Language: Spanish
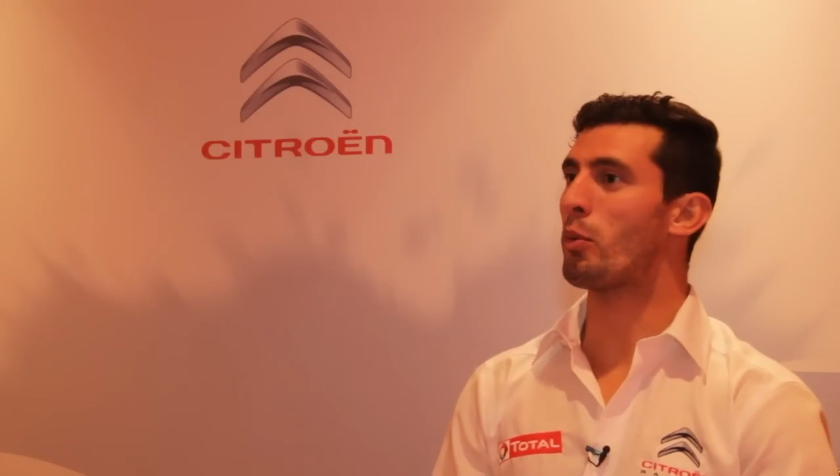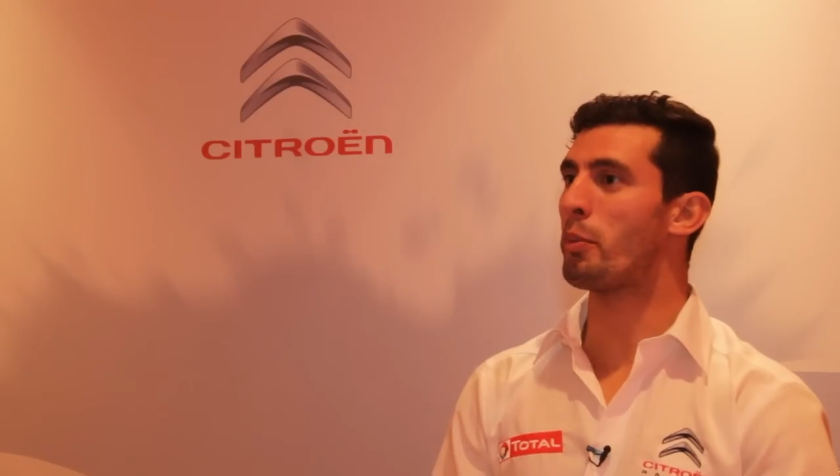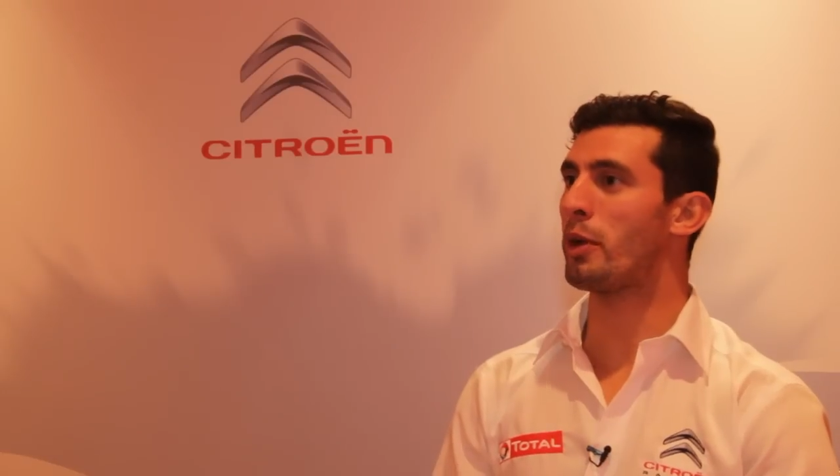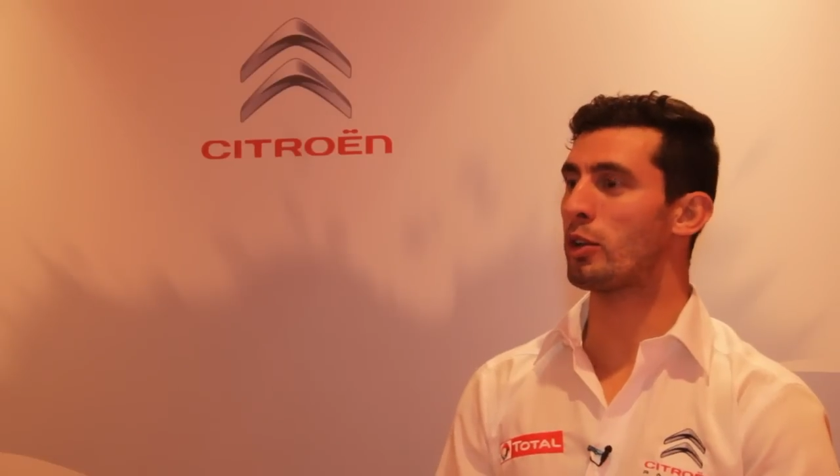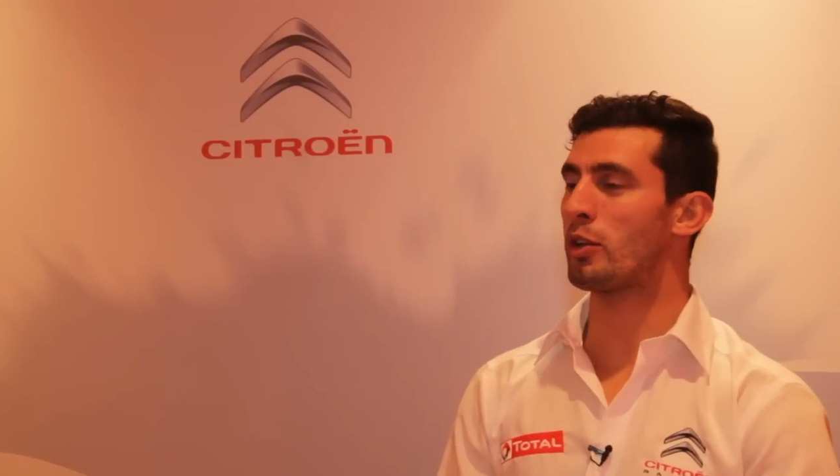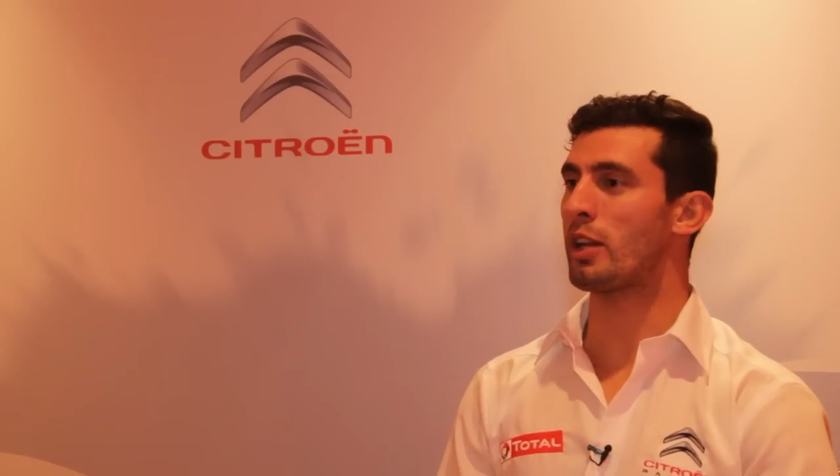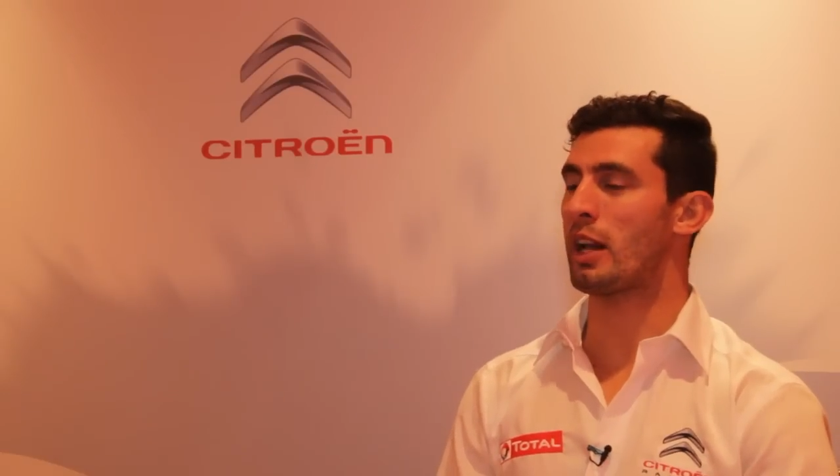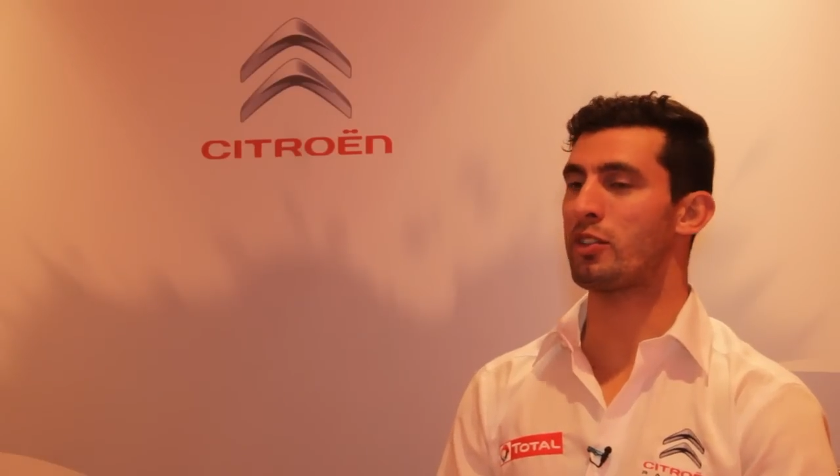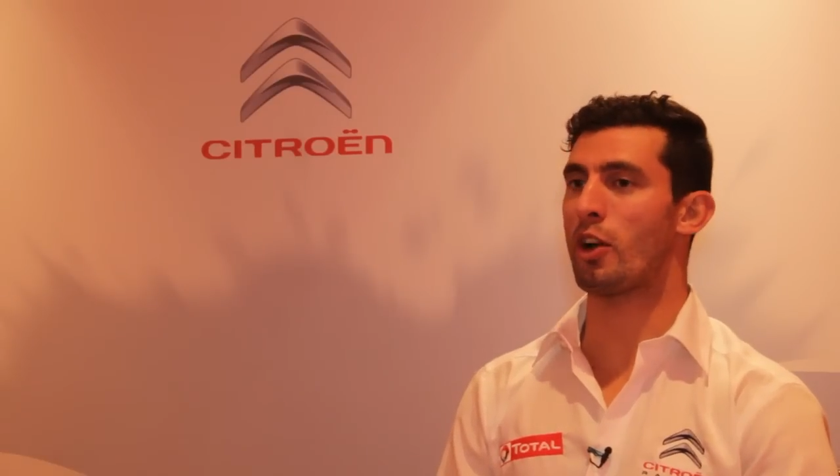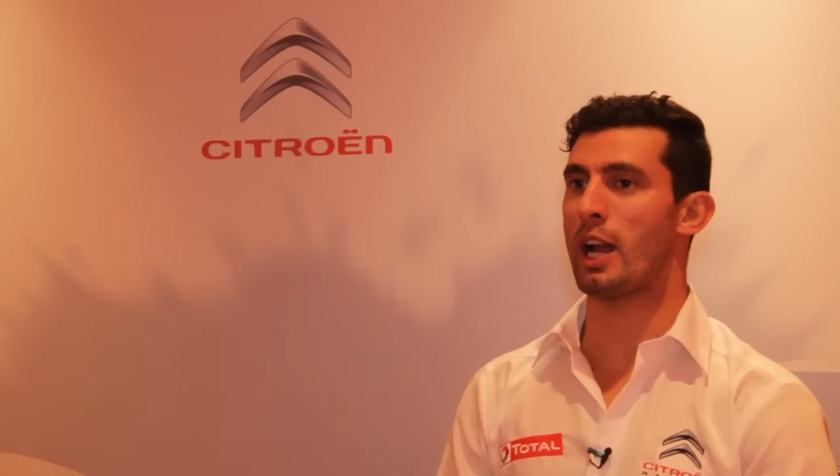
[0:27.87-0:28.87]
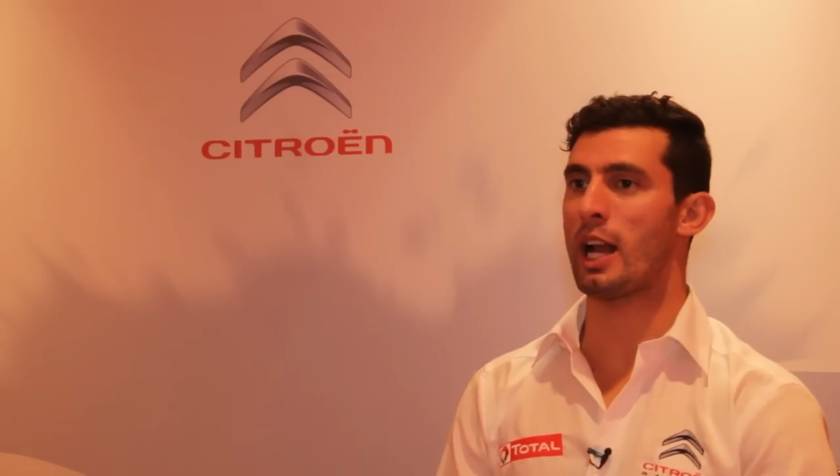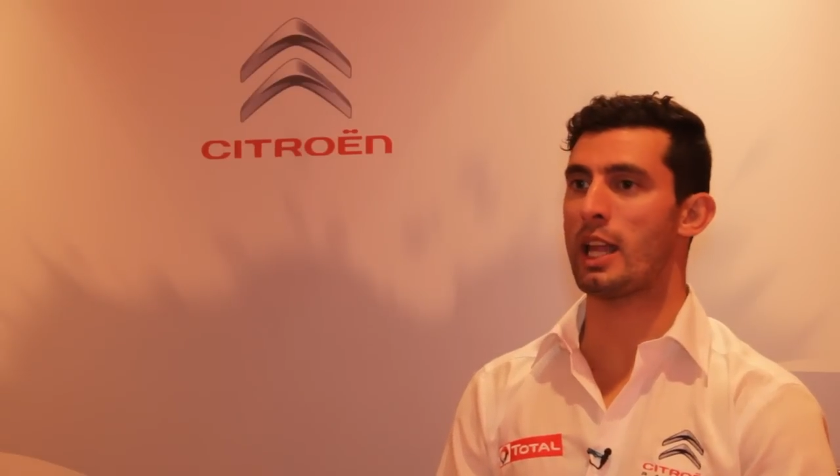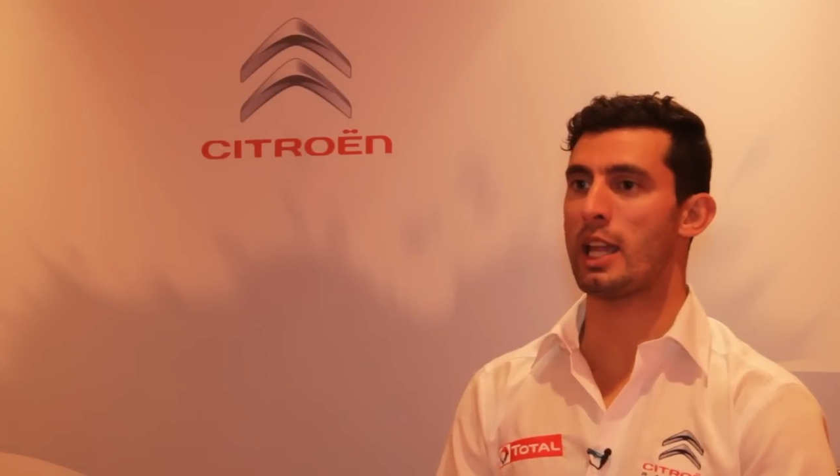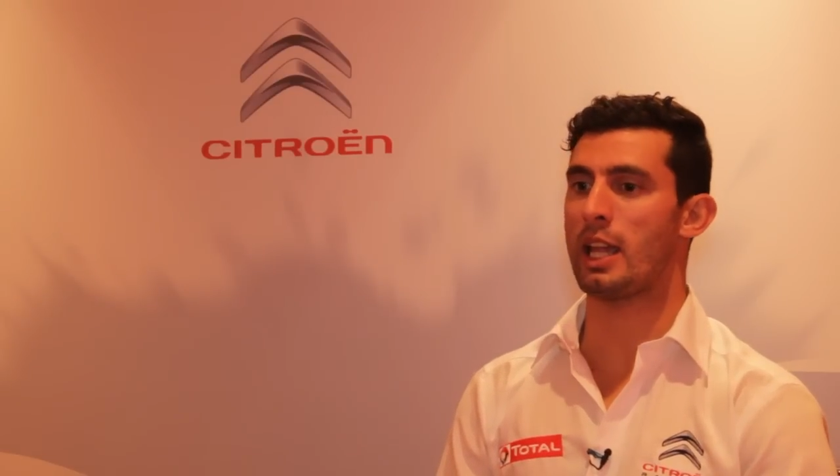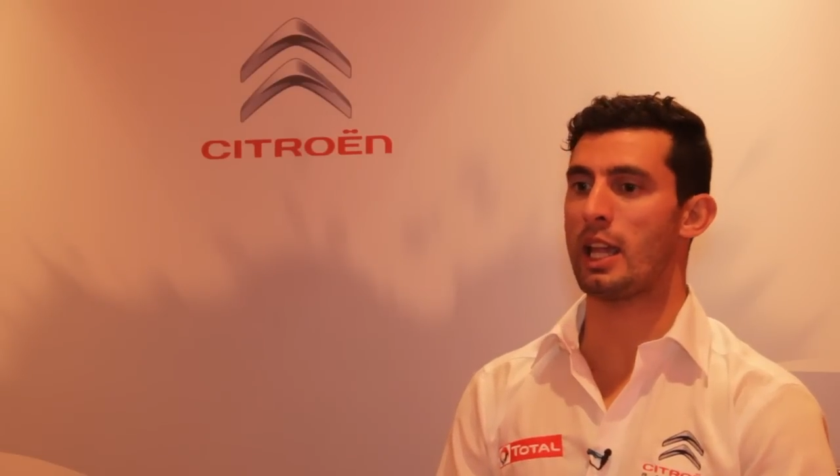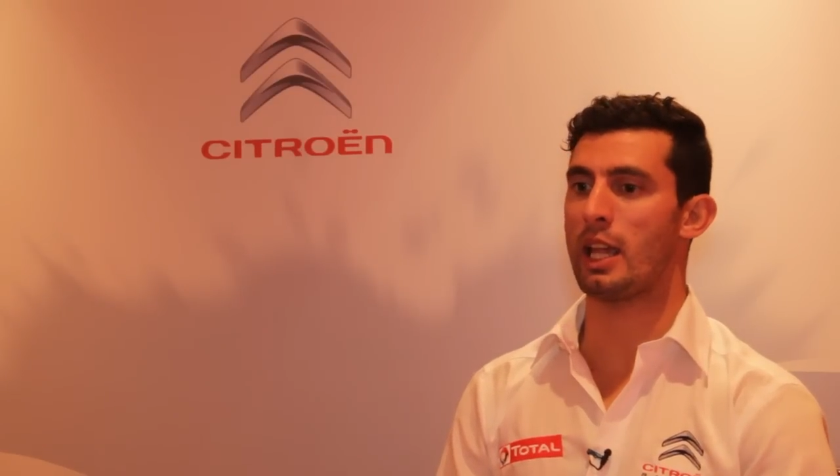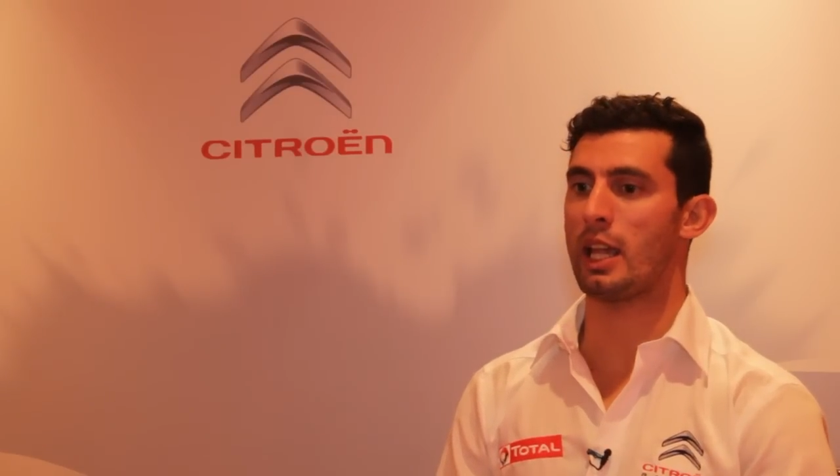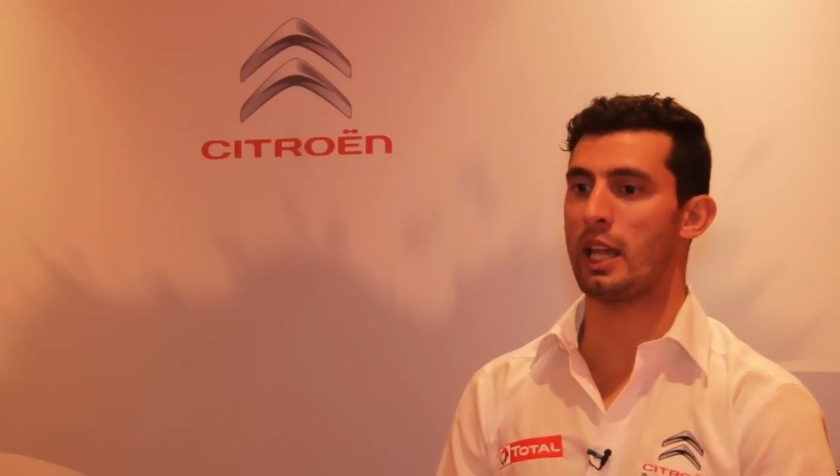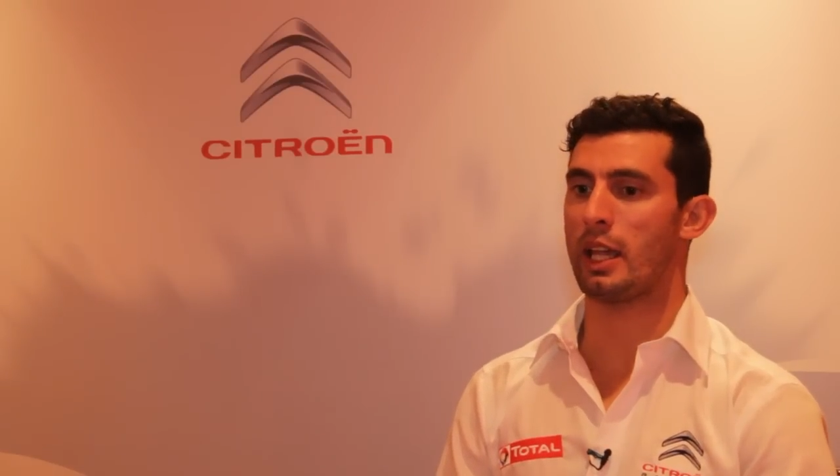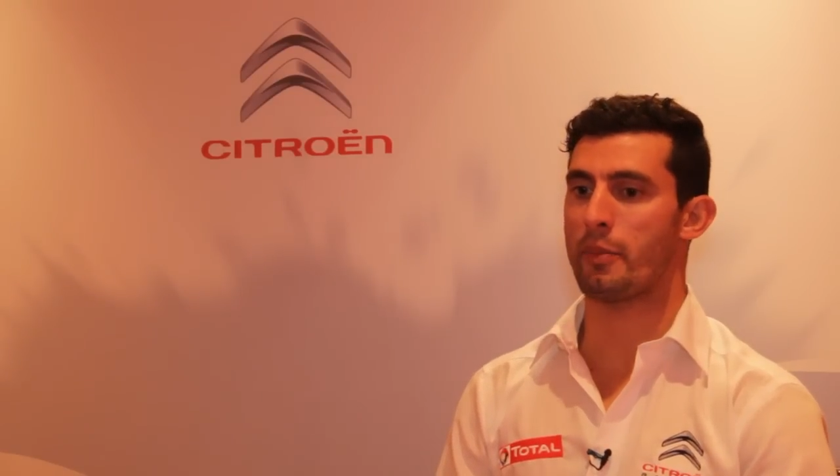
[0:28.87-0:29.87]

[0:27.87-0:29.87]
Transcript: como un piloto internacional y